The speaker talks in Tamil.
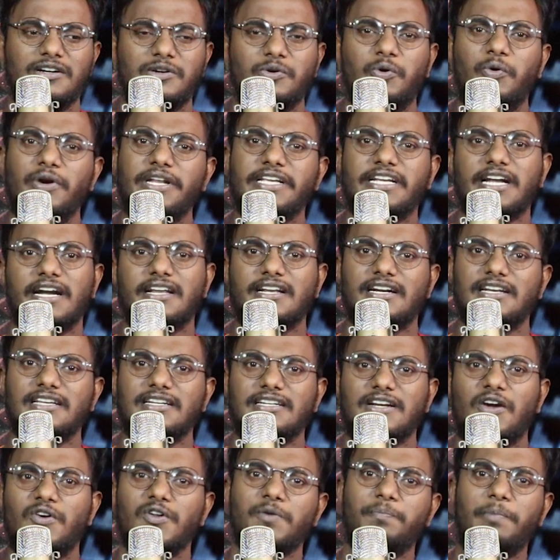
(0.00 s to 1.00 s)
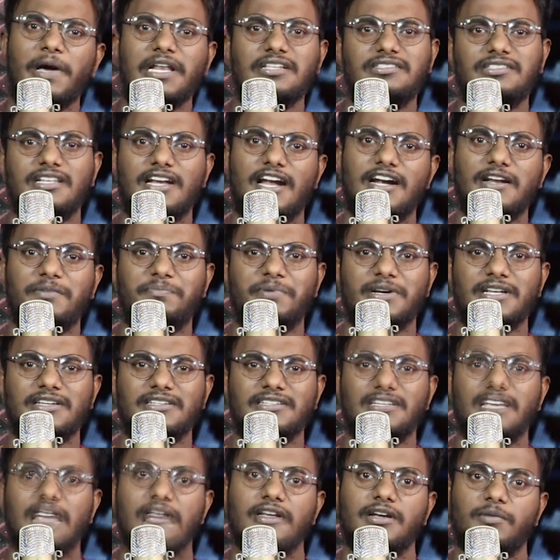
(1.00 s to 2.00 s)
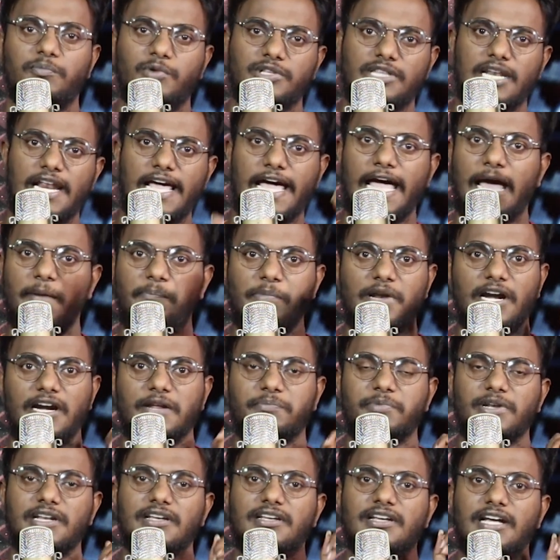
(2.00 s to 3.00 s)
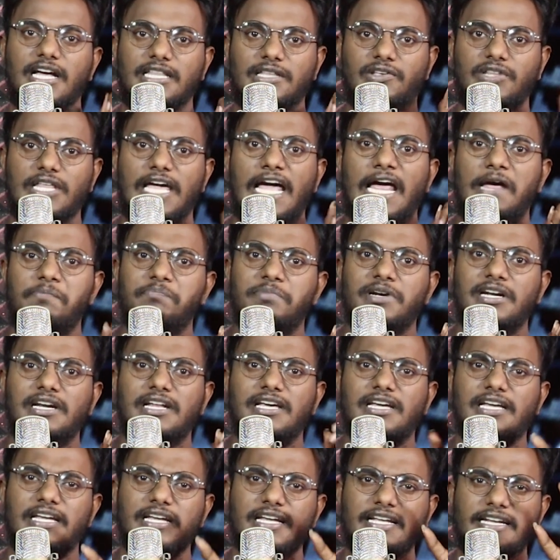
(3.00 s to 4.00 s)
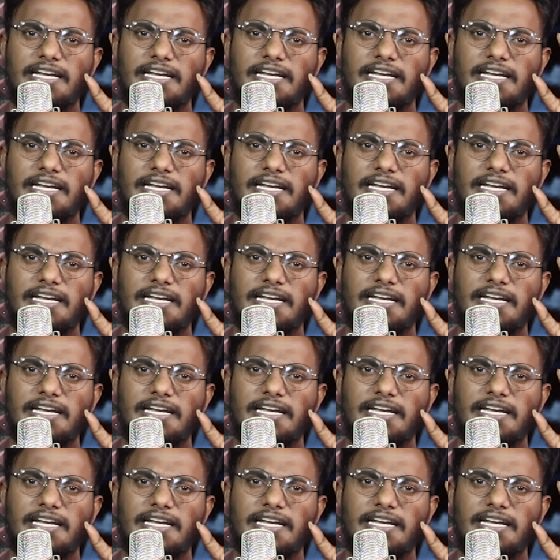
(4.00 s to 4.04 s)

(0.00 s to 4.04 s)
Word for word: கோடி கணக்கில் நான் உனக்கு பரிசுலாம் அனுப்புகிறேன் முதல்ல ஆப்பிள் அனுப்புகிறேன் அதாவது ஆப்பிளில்